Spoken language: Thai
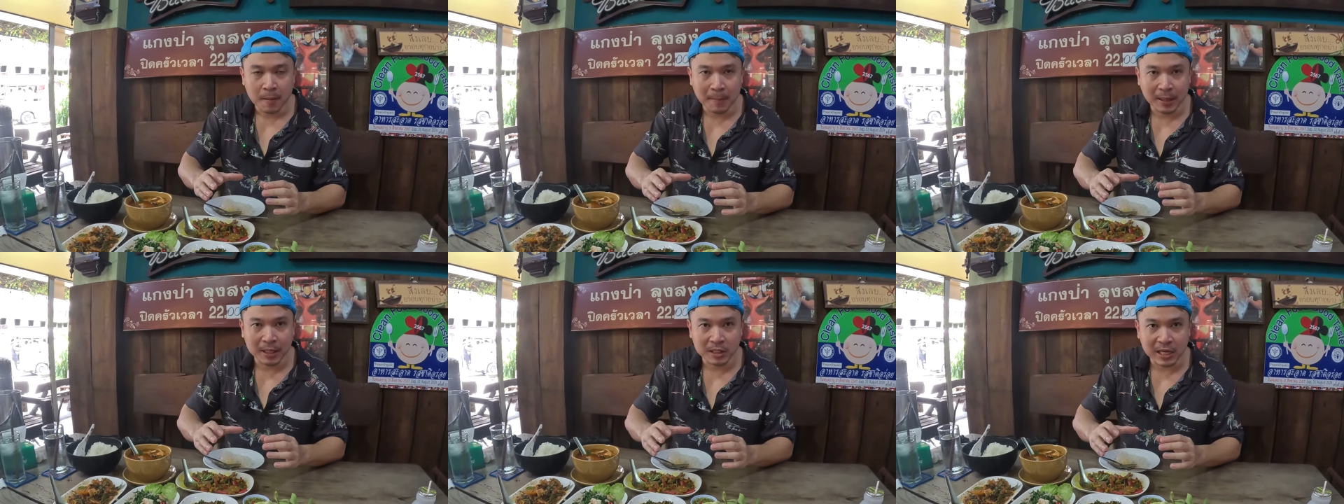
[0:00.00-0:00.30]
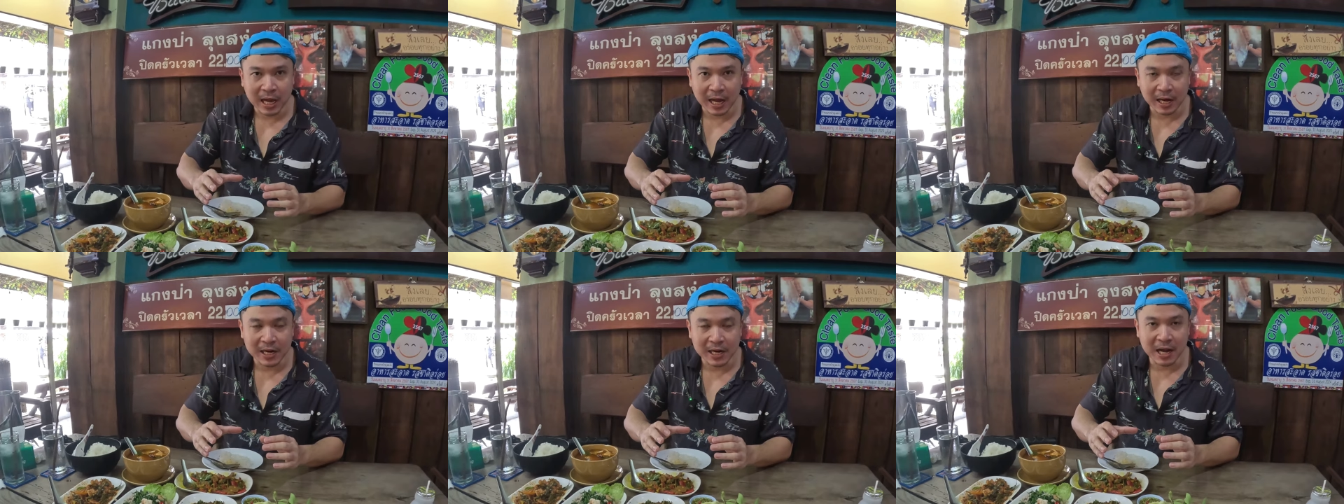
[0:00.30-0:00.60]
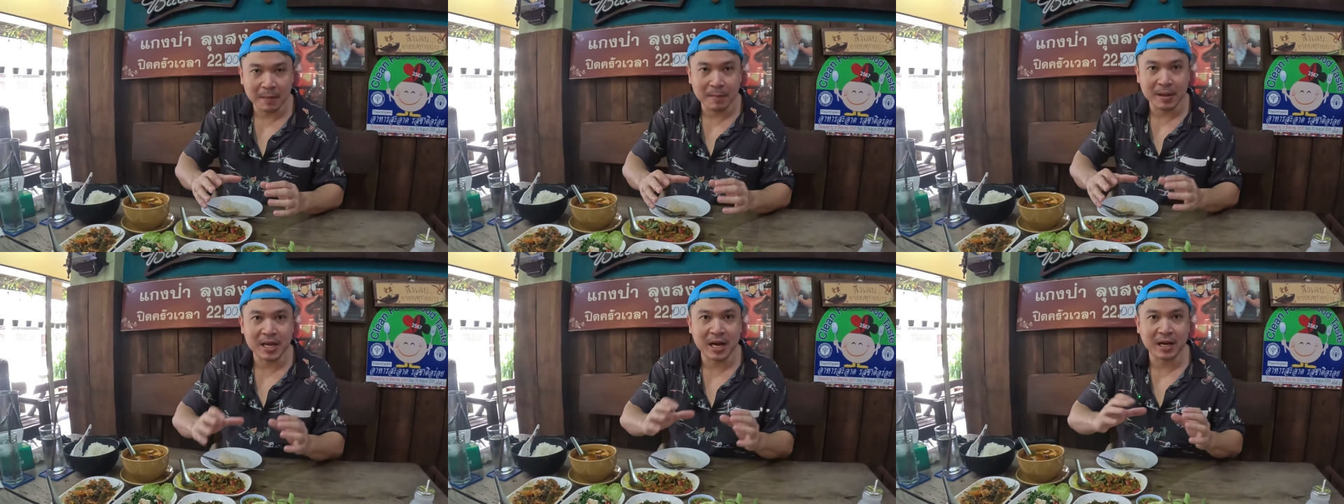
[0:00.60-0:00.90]
มันจะเนื้
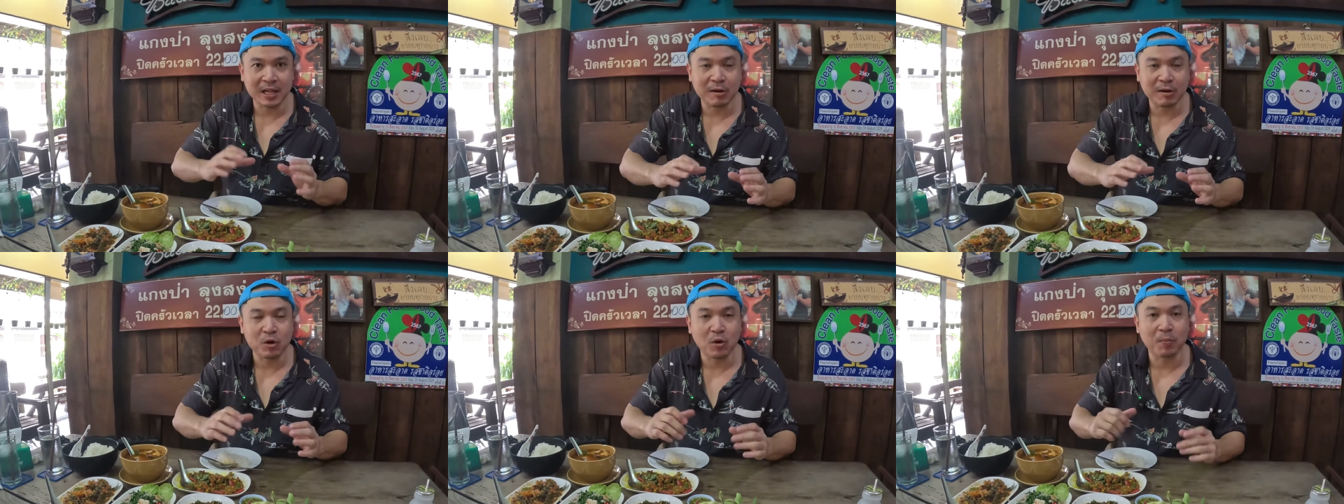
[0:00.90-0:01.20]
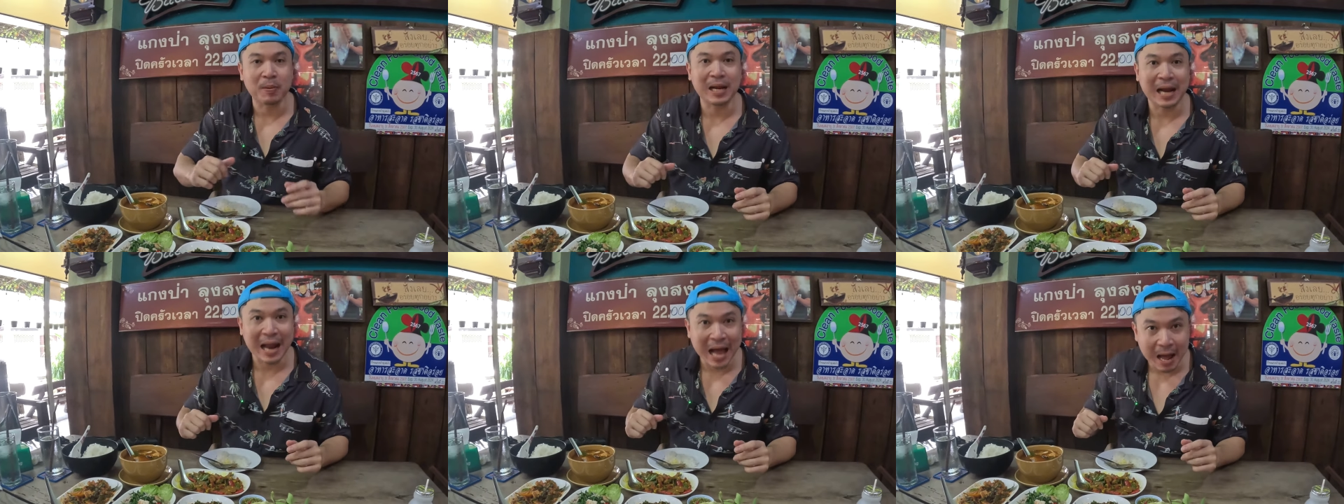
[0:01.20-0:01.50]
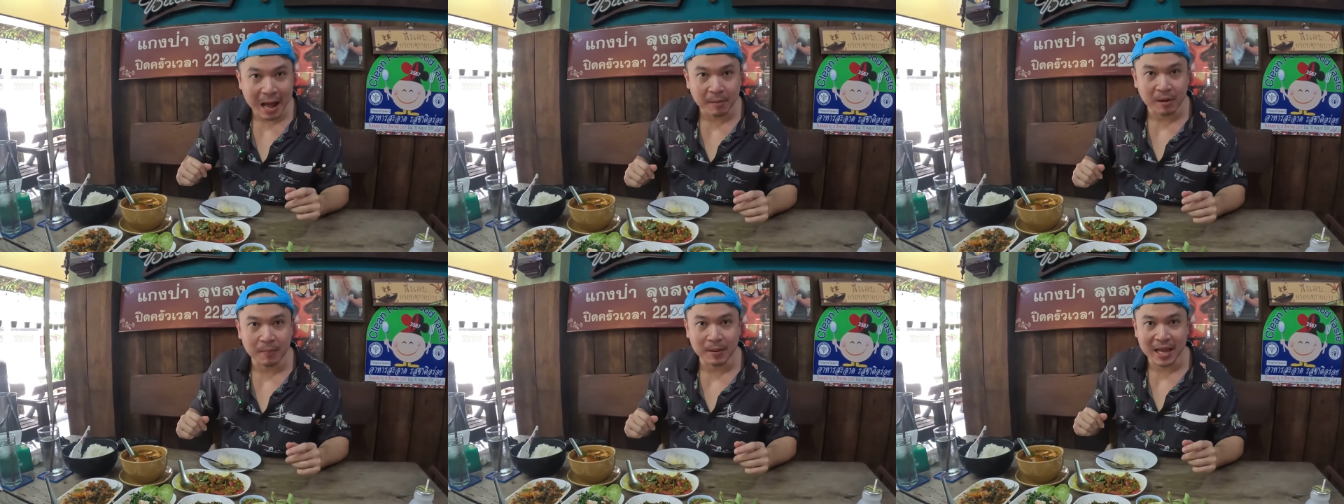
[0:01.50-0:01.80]
อไม่เยอะเท่านกพิรา
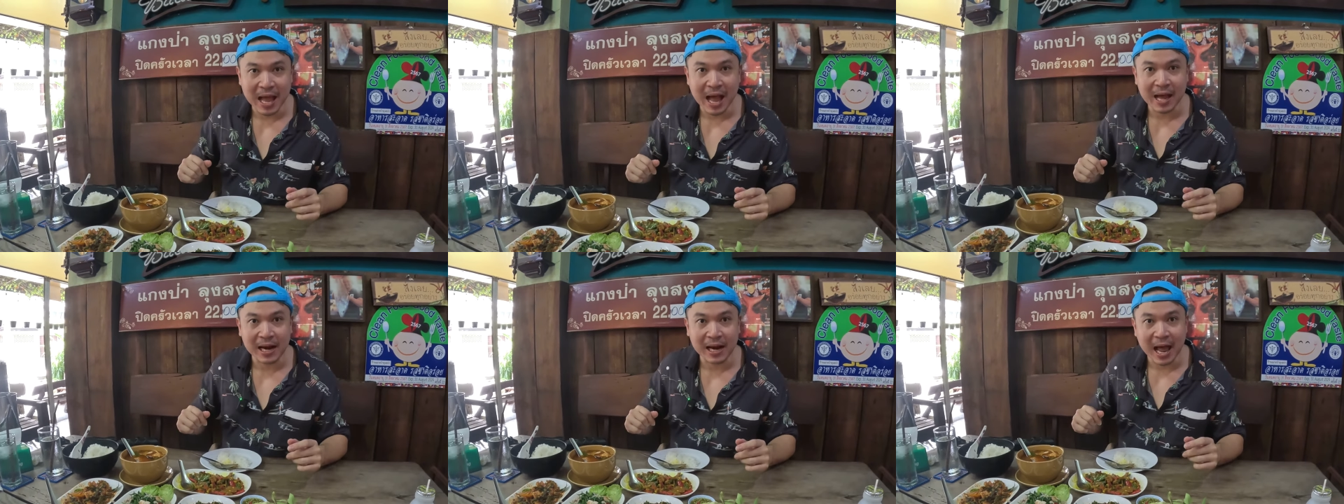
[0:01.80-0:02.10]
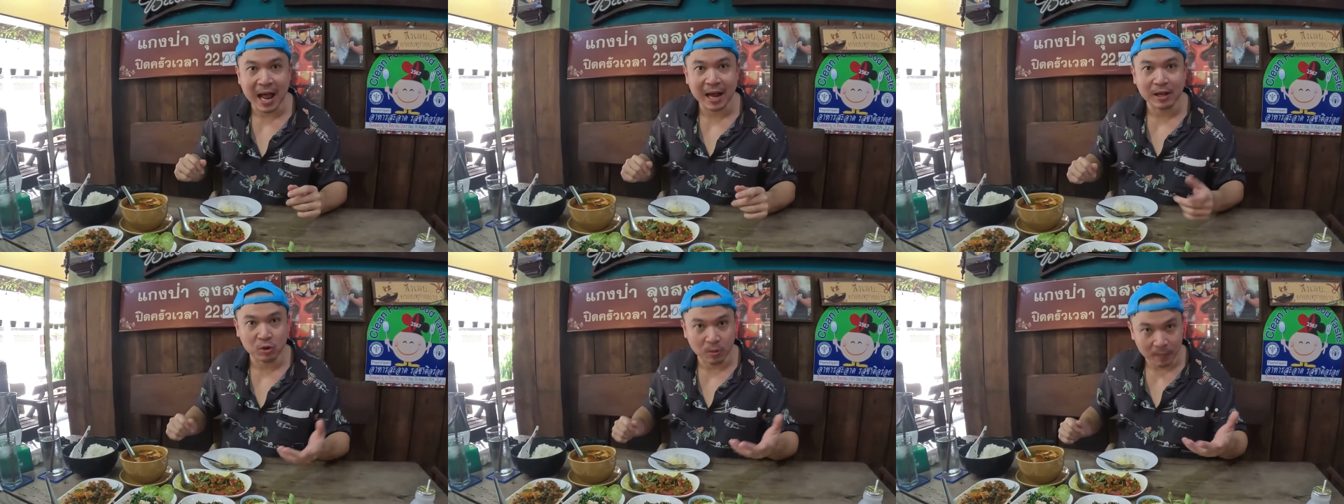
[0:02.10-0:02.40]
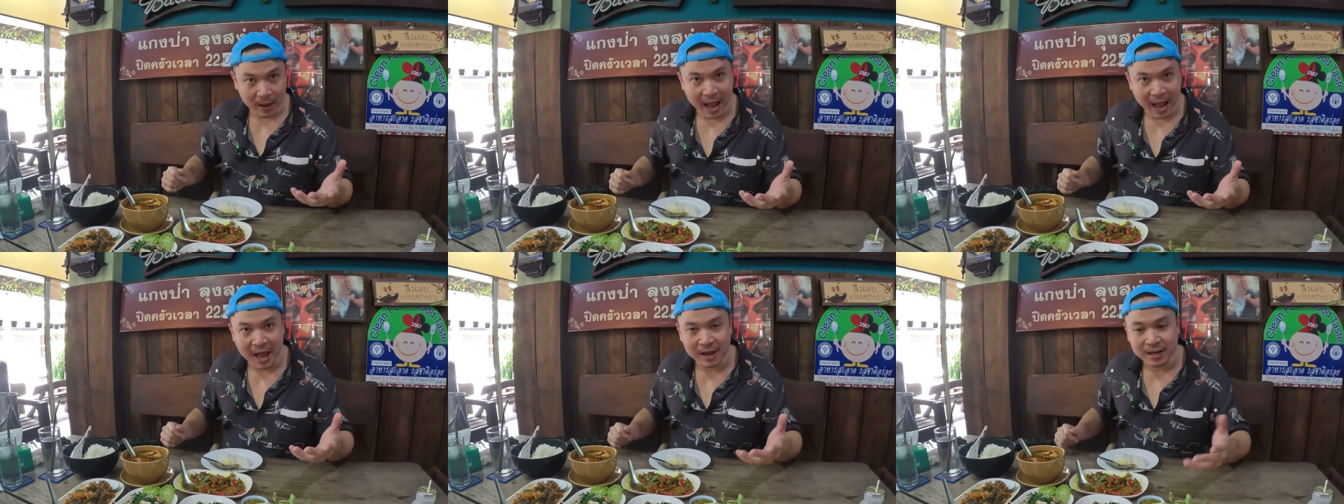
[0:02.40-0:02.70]
บเอาไปย่างได้ถูก
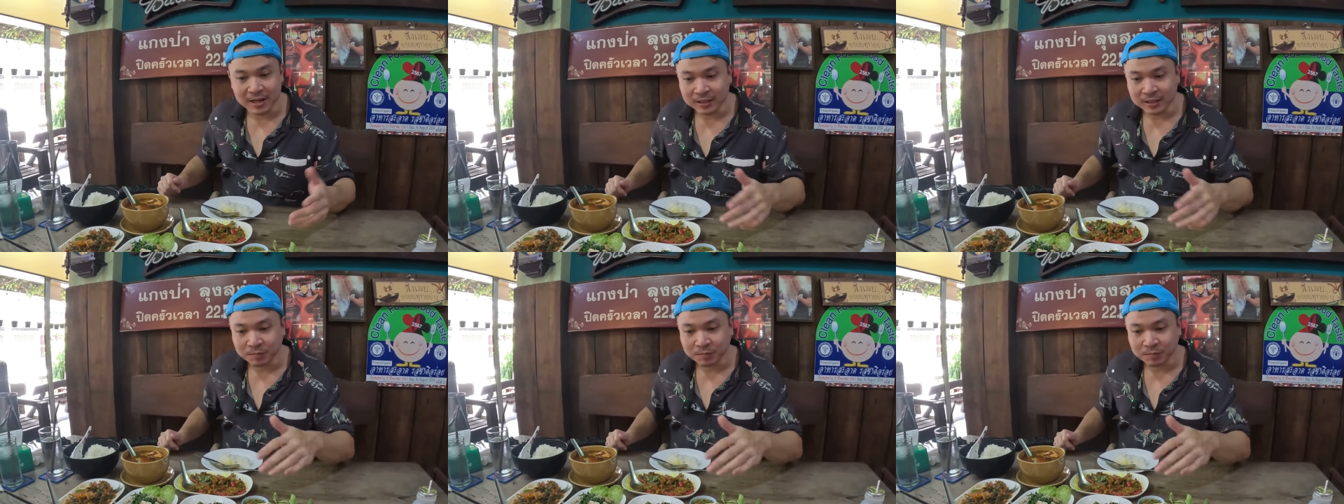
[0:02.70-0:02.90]
ไหมฮะ